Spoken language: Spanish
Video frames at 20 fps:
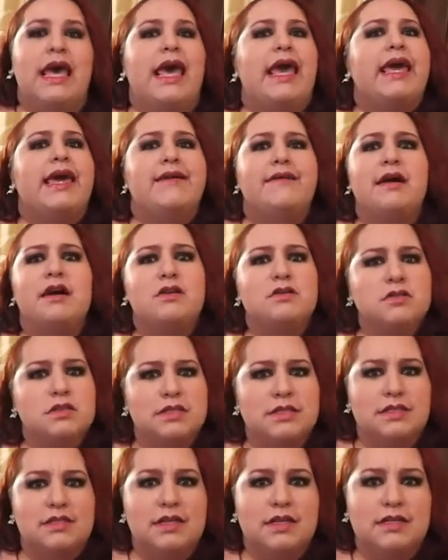¿En qué va a
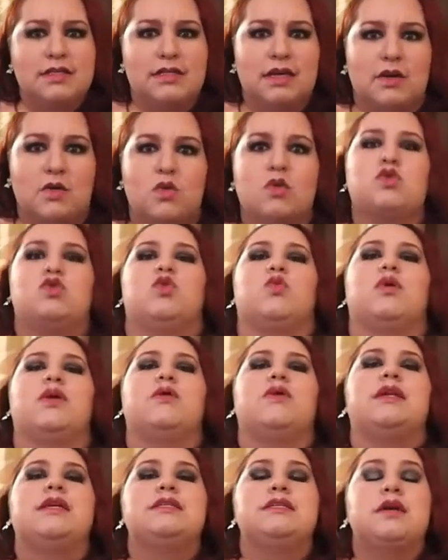consistir este curso?
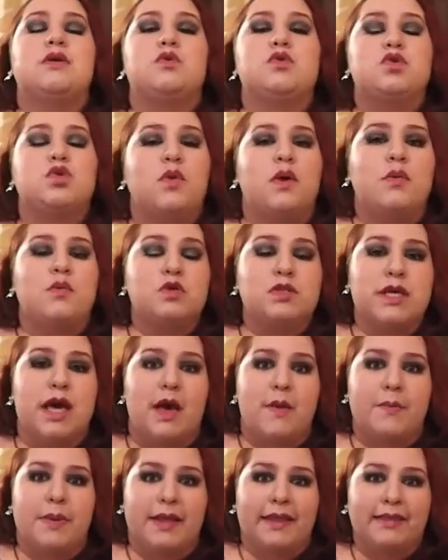Bueno, en este curso vamos
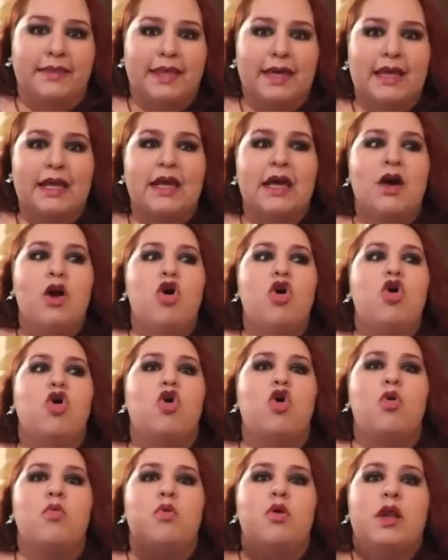a aprender
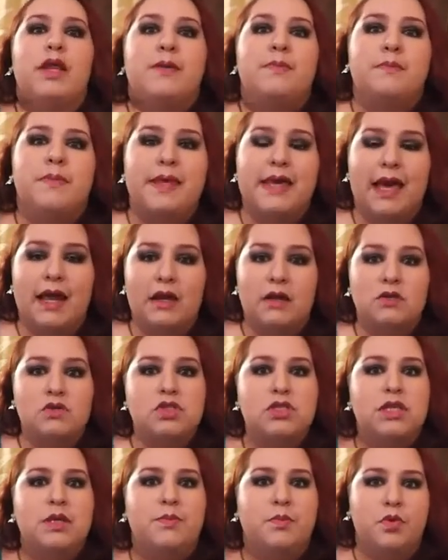cómo
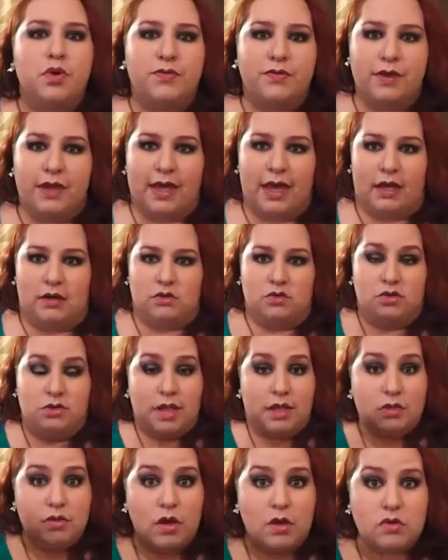limpiarnos y purificarnos,
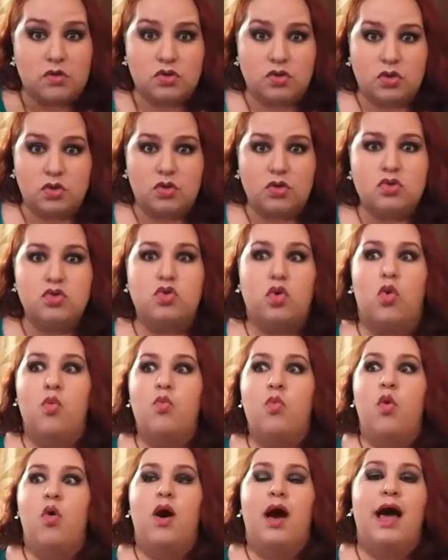tanto a nosotros
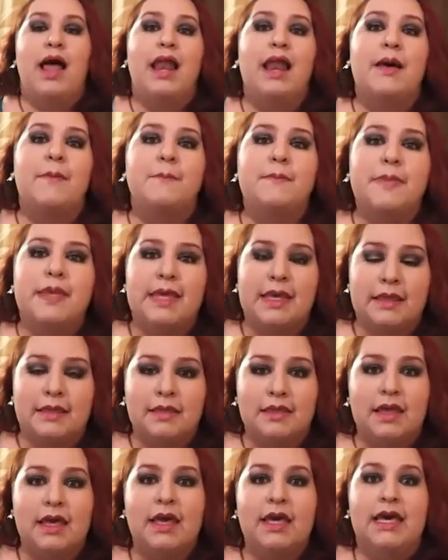como al
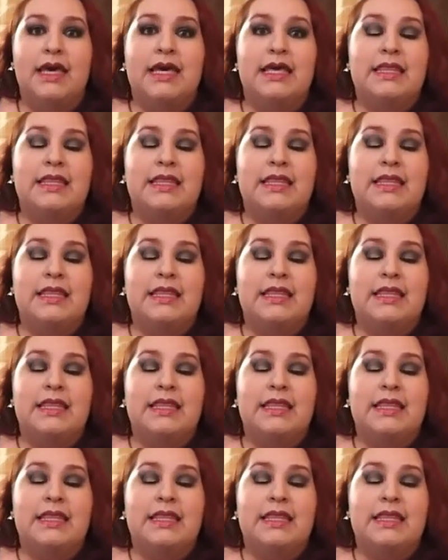ambiente,